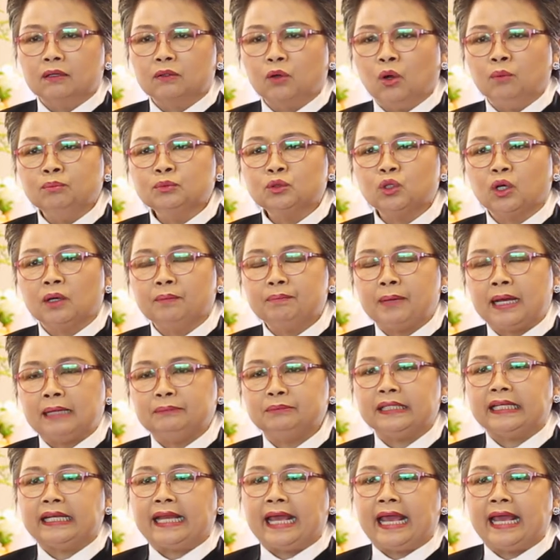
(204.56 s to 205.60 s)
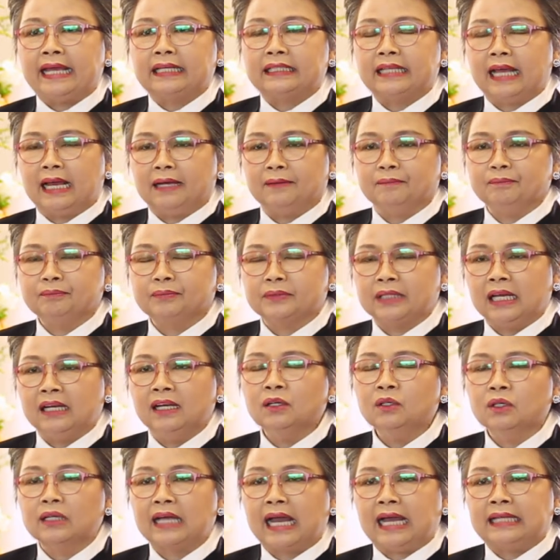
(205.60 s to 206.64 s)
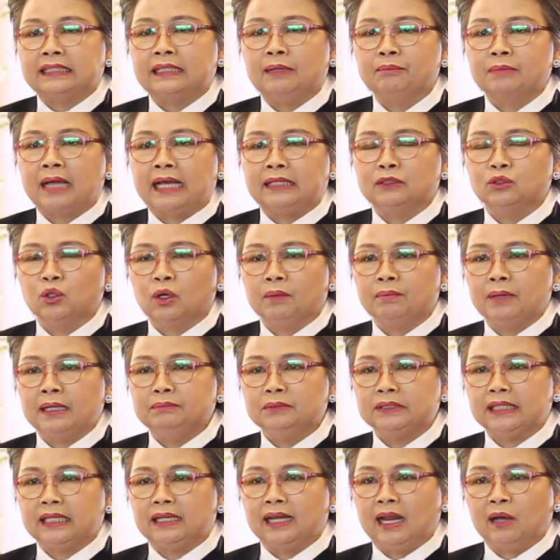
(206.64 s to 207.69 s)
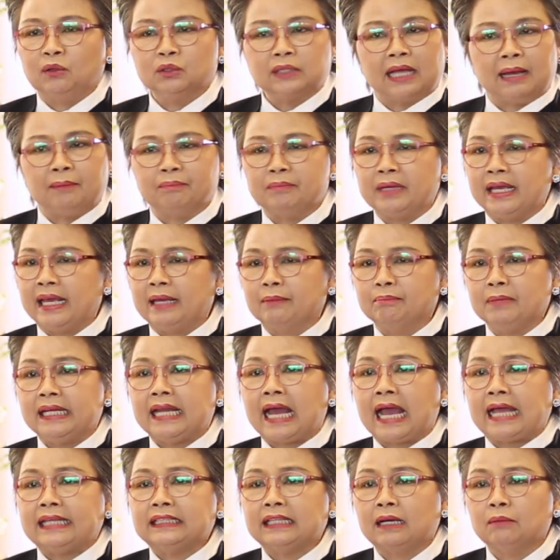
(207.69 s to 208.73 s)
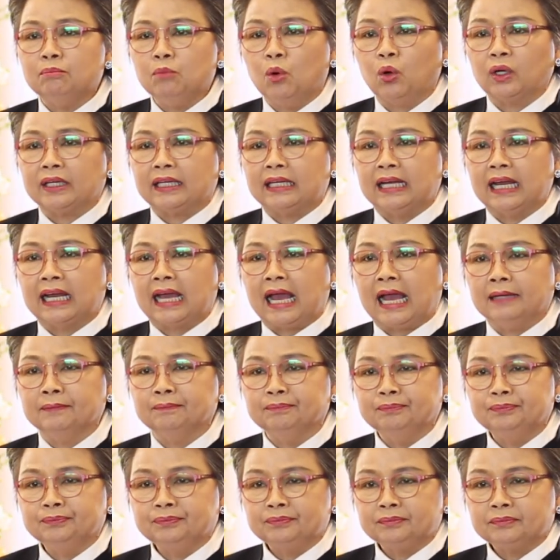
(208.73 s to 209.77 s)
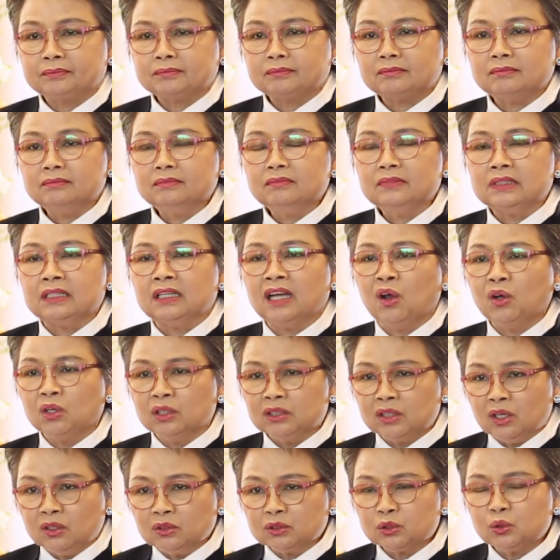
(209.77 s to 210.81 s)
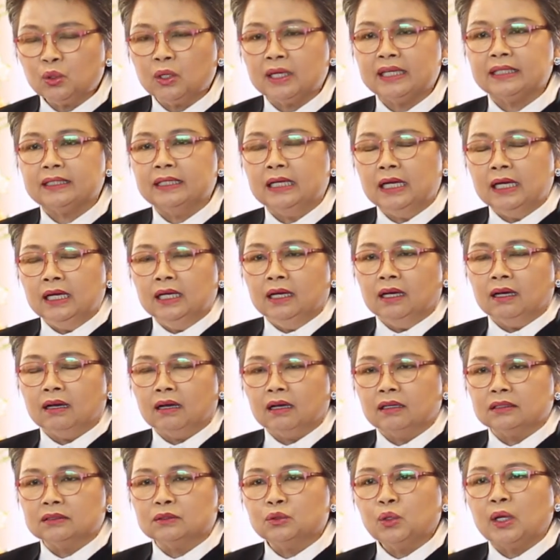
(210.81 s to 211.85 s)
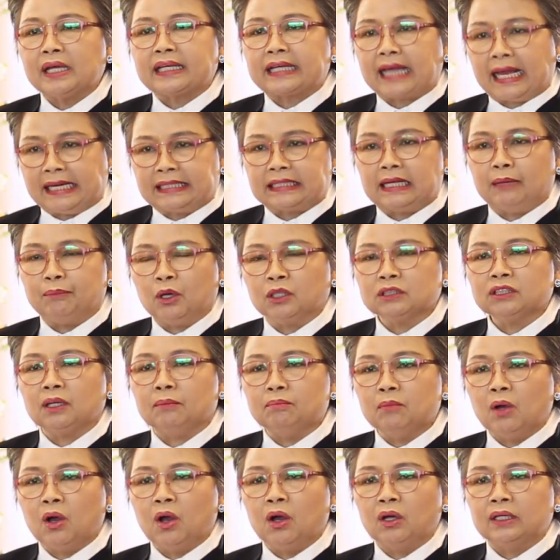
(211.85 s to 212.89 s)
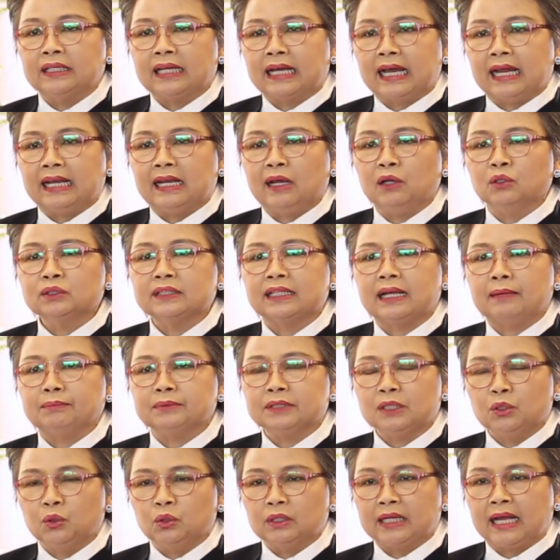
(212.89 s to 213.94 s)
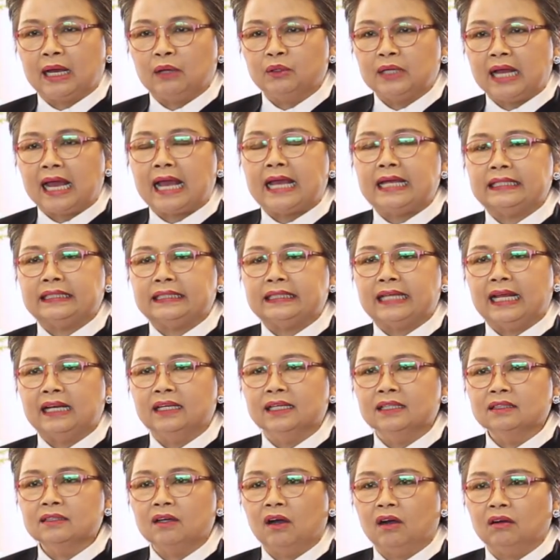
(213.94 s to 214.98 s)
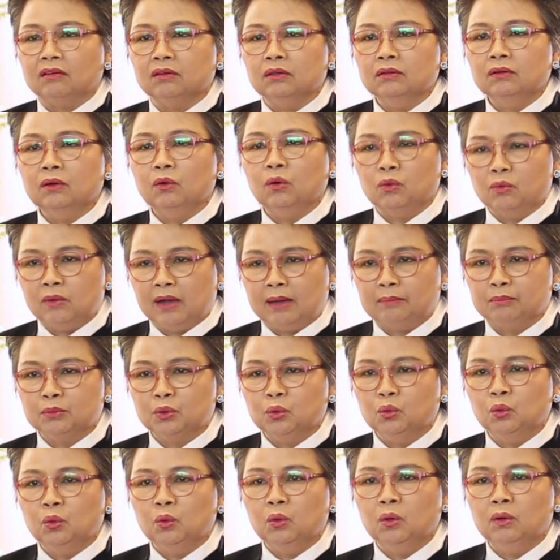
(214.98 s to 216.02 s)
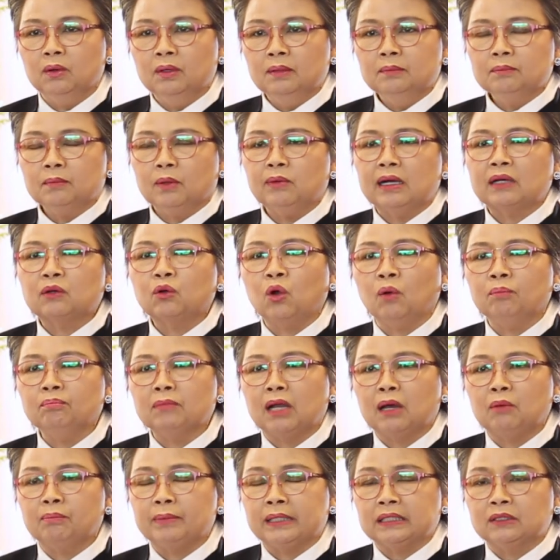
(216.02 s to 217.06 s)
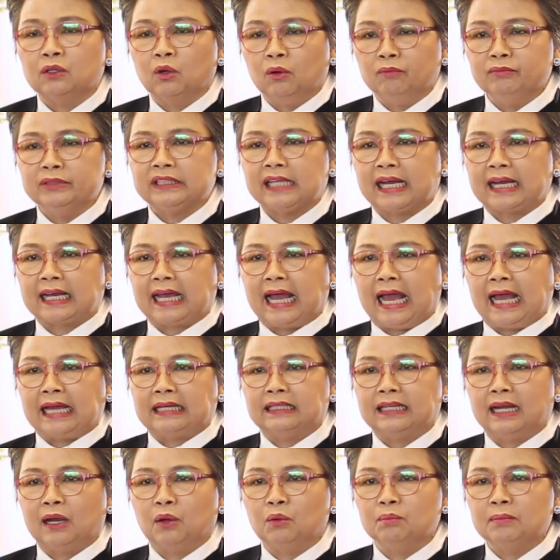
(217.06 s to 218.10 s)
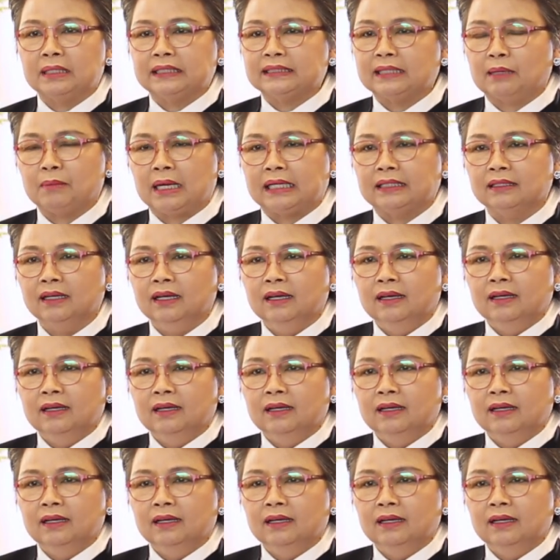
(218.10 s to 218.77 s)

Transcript: กรมสุขภาพจิตเองเนี่ยในเรื่องของการทำงานสุขภาพจิตเราทำเองไม่ได้ทั้งหมดนะคะ เราก็ต้องช่วยช่วยกันกับอสมนะคะเราสนับสนุนเข้าได้ในเรื่องขององค์ความรู้ เพราะว่ากรมเราเป็นกรมวิชาการเราไม่สามารถ